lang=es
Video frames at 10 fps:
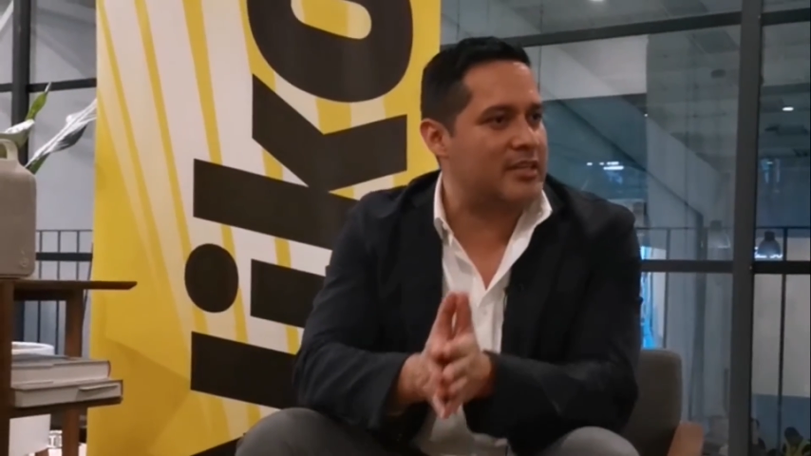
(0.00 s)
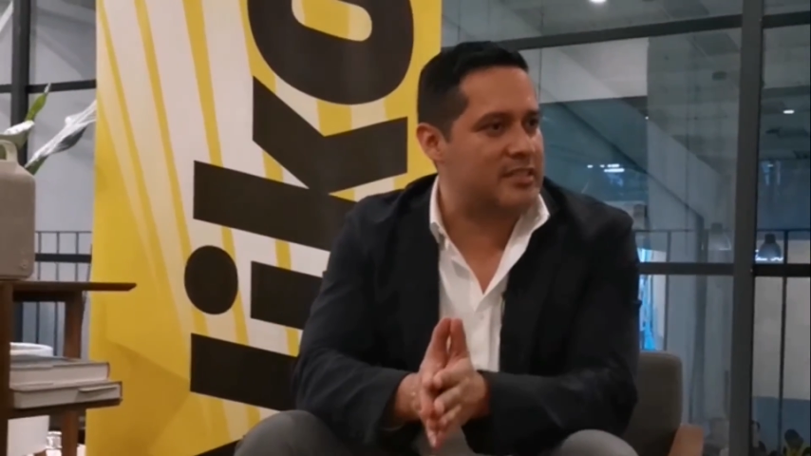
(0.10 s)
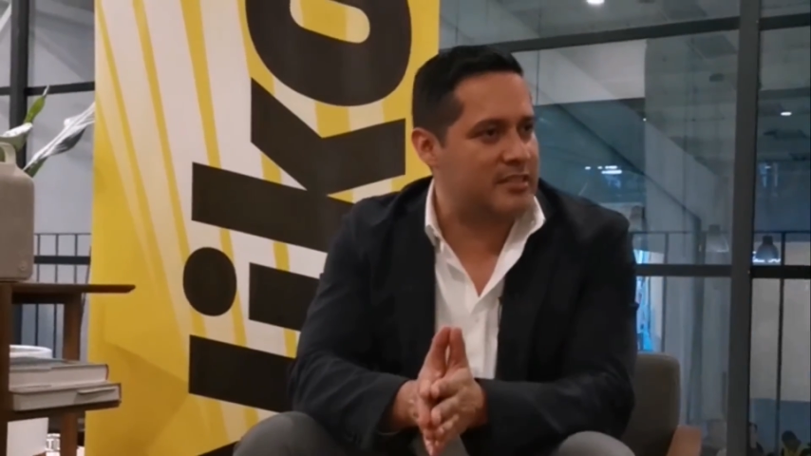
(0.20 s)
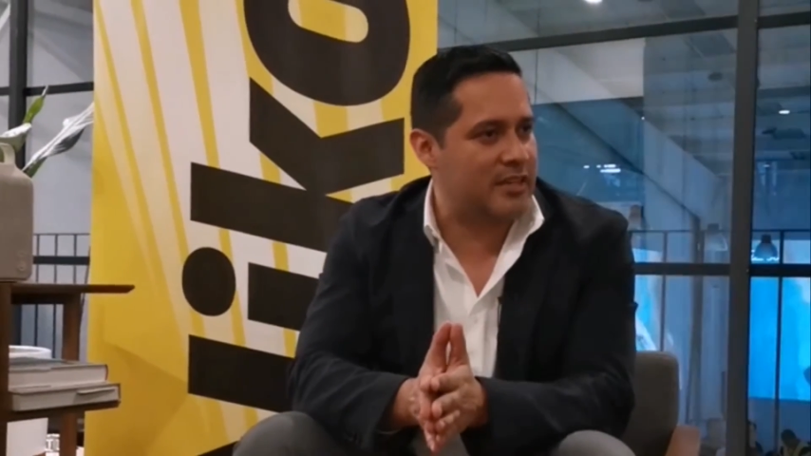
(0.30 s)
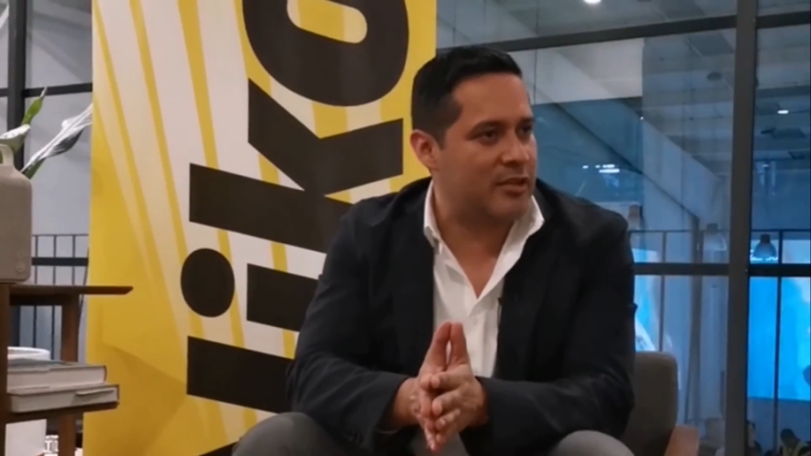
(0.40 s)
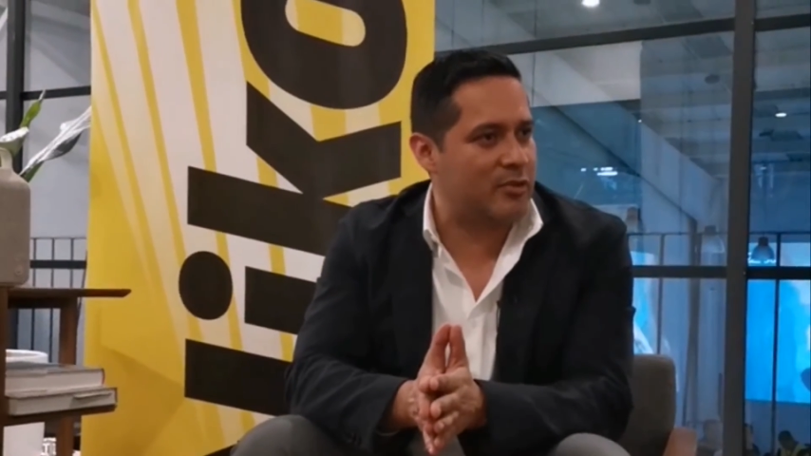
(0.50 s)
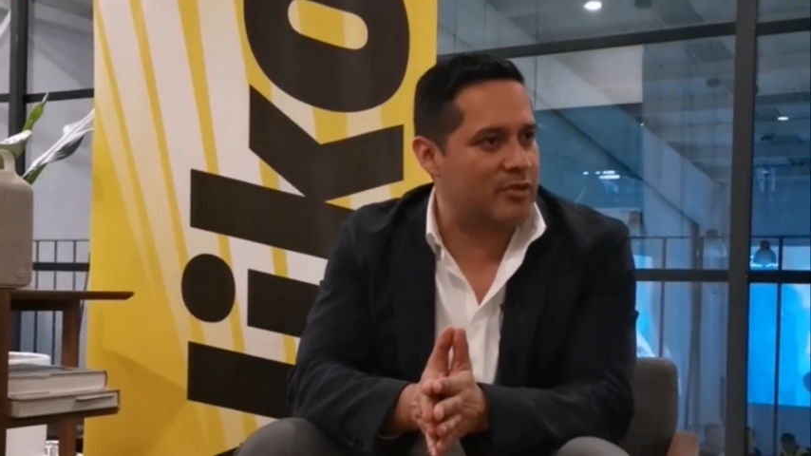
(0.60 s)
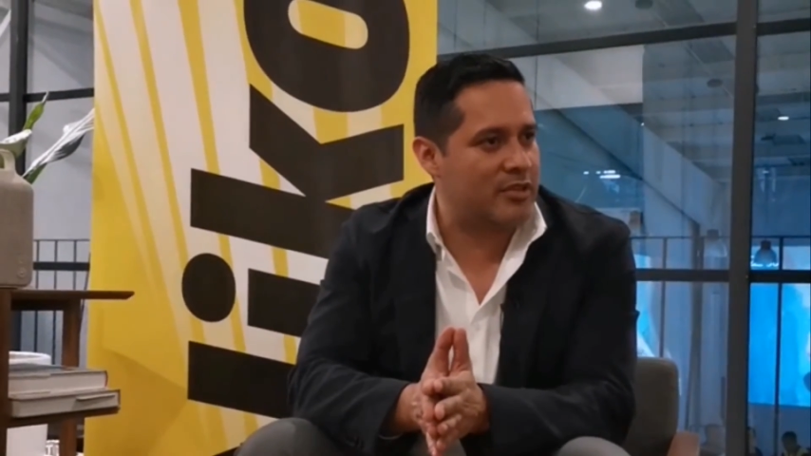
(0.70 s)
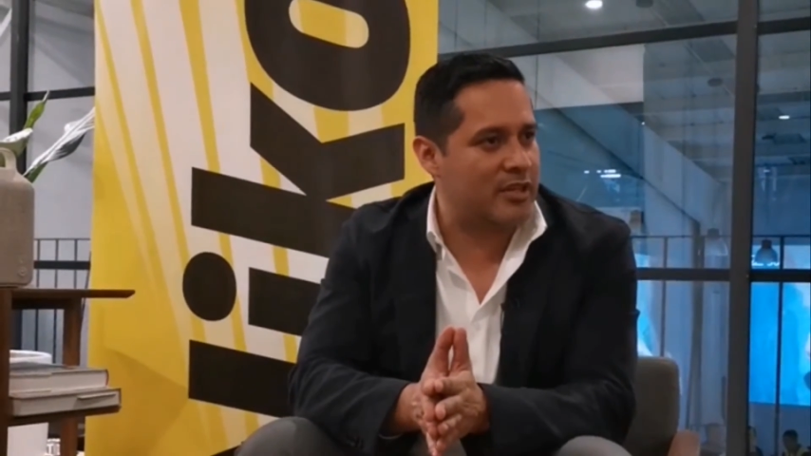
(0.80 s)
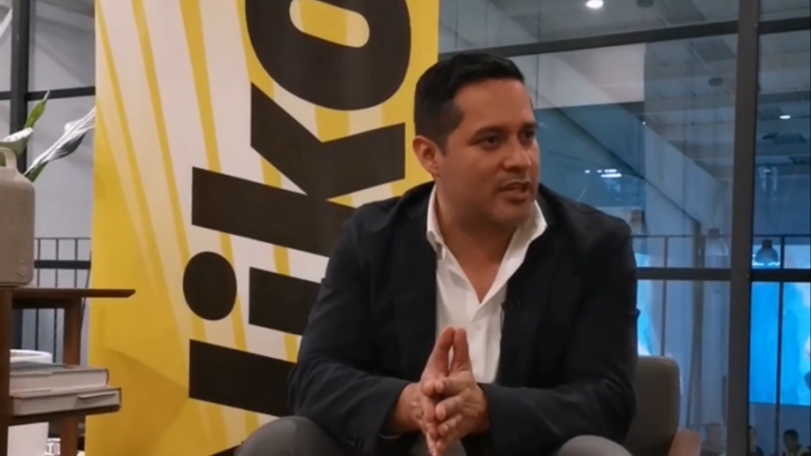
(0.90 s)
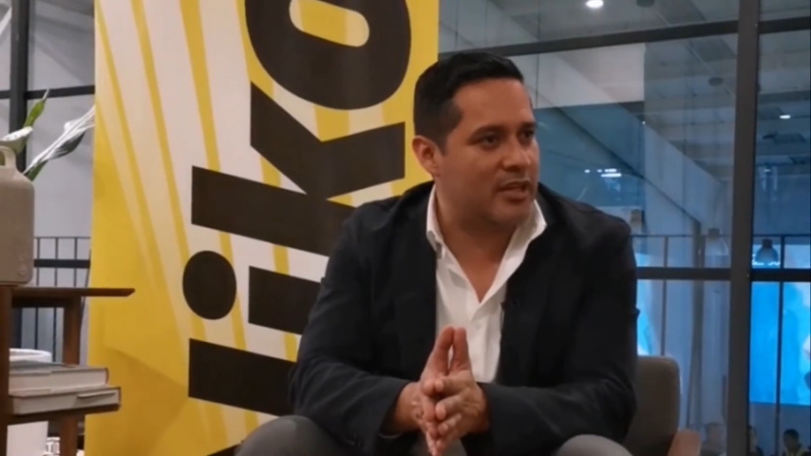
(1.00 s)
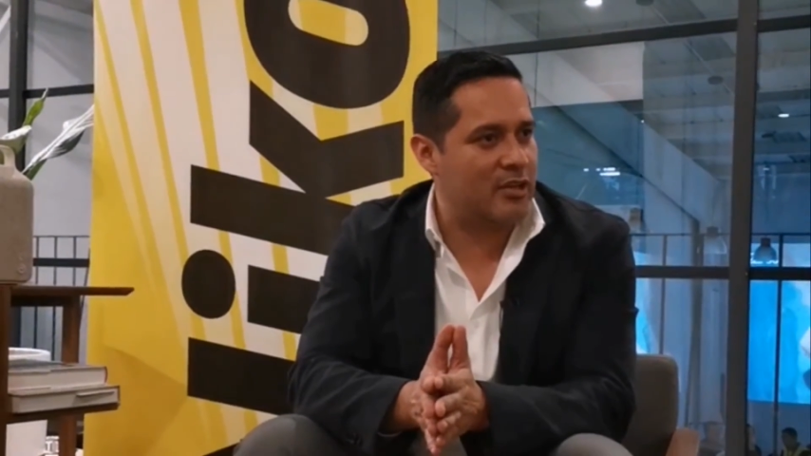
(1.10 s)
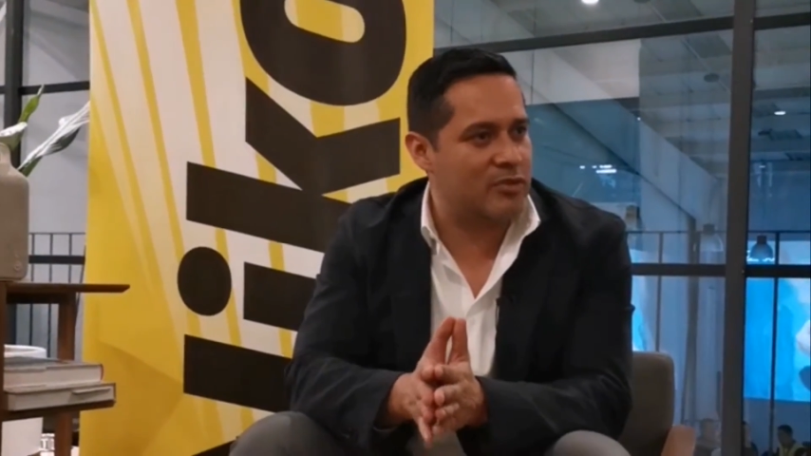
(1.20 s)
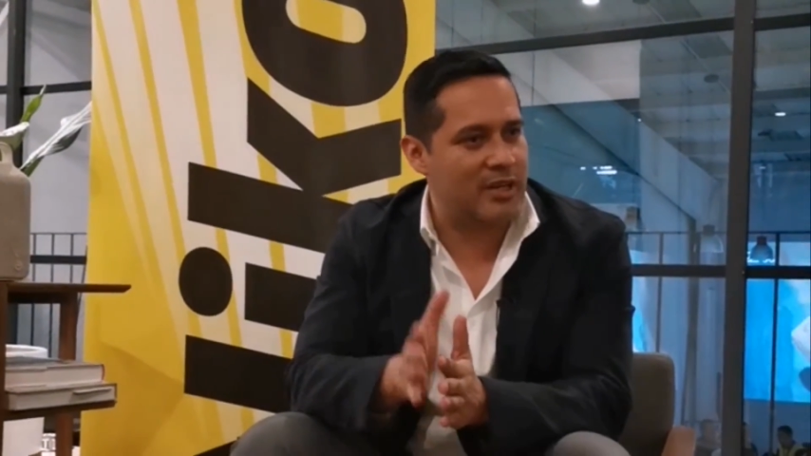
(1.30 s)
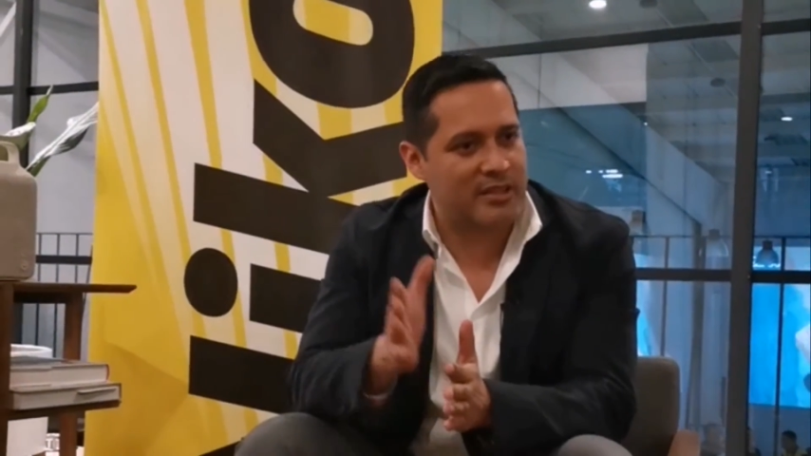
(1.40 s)
existiendo entre
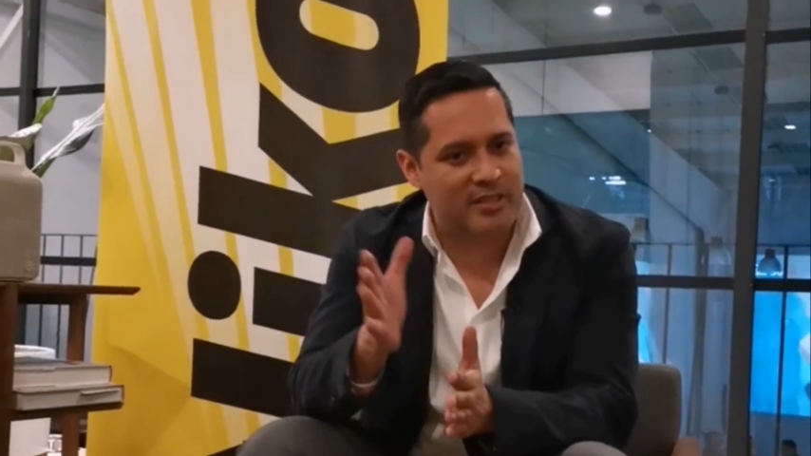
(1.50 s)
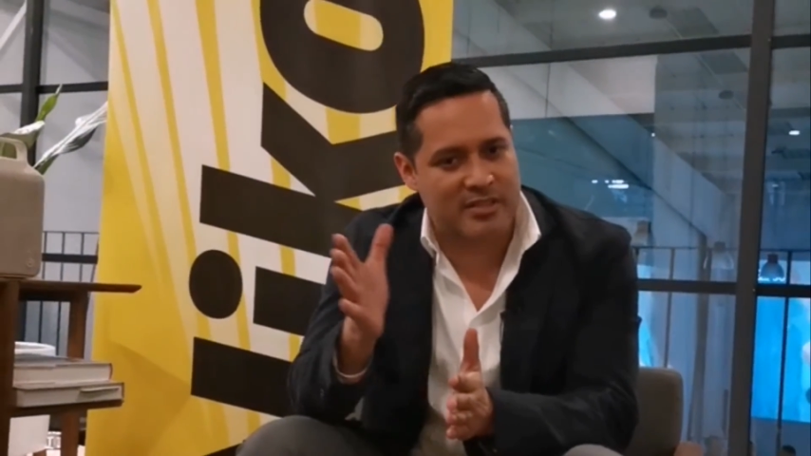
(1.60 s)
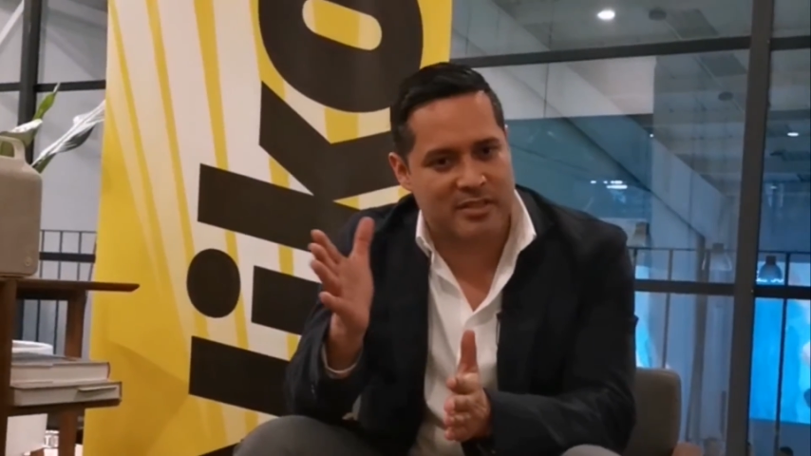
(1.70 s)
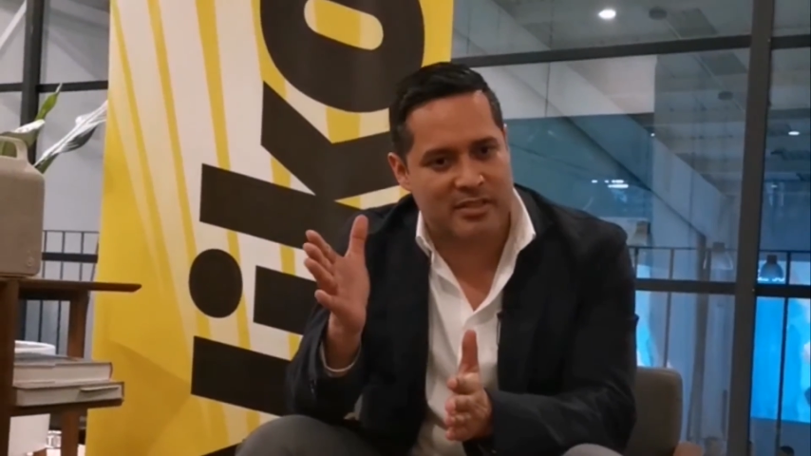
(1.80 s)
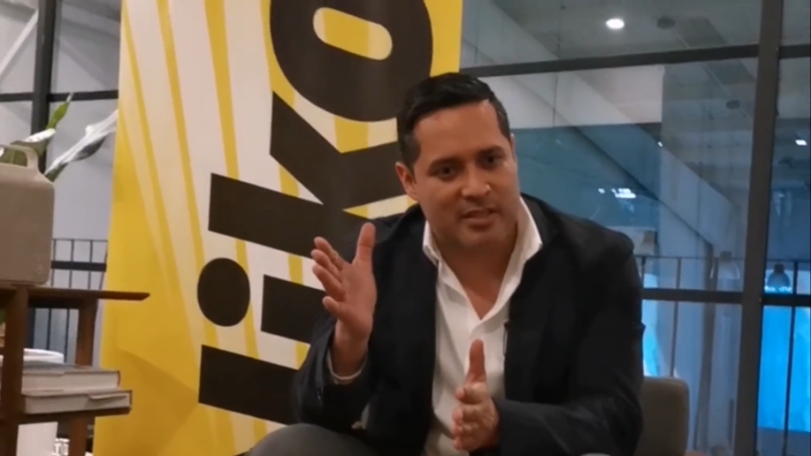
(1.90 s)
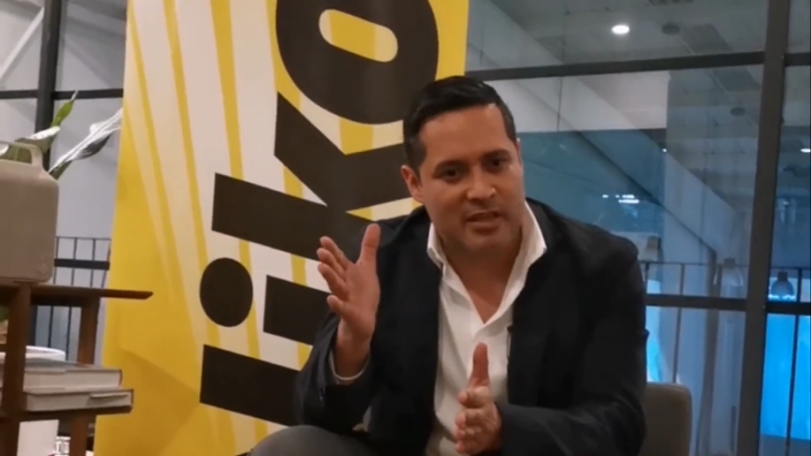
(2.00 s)
los lentes